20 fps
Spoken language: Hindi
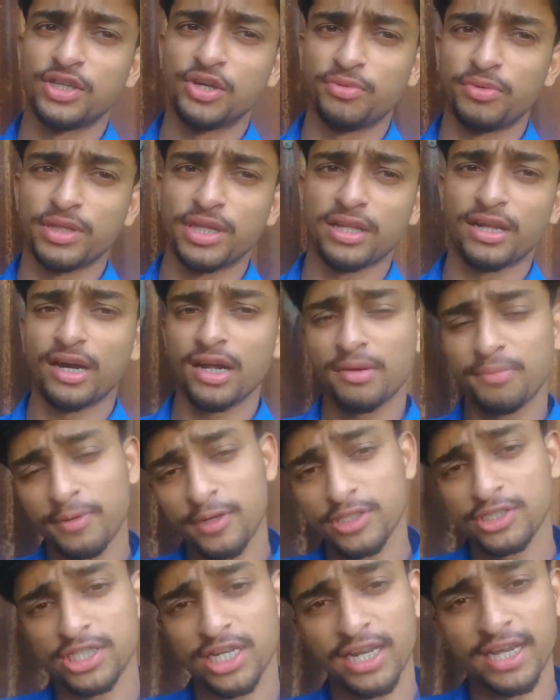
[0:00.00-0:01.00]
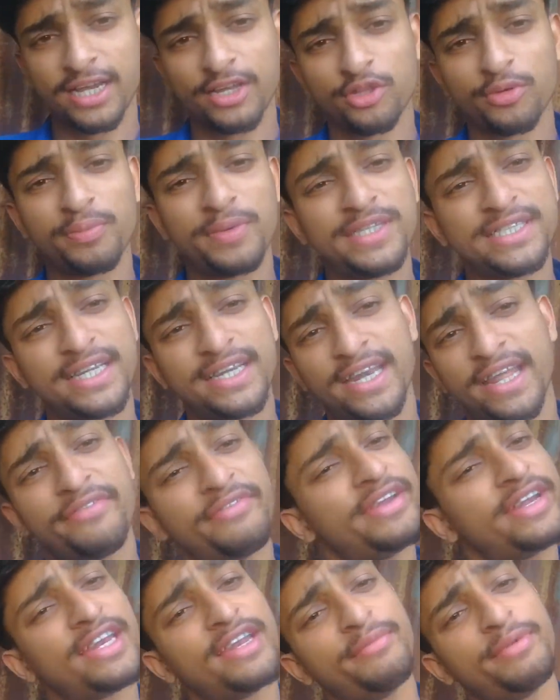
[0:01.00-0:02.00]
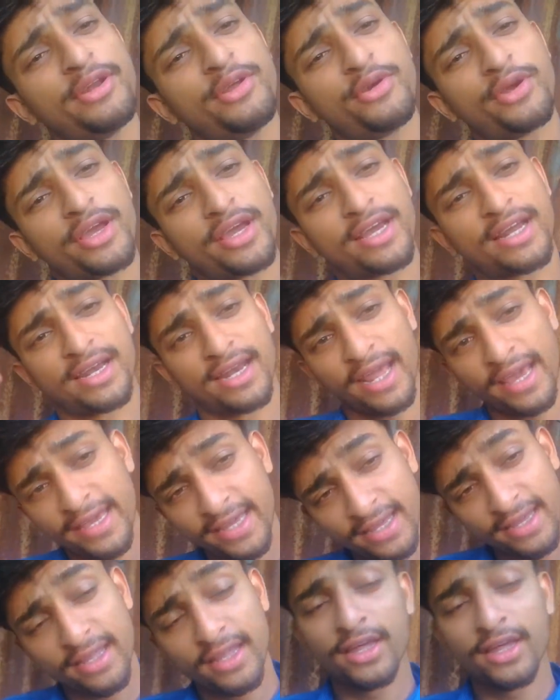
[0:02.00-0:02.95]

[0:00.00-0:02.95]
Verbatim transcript: जरूर बताना अगर आप लोग अच्छा लगे तो प्लीज डेफिनेटली वीडियो एक लाइक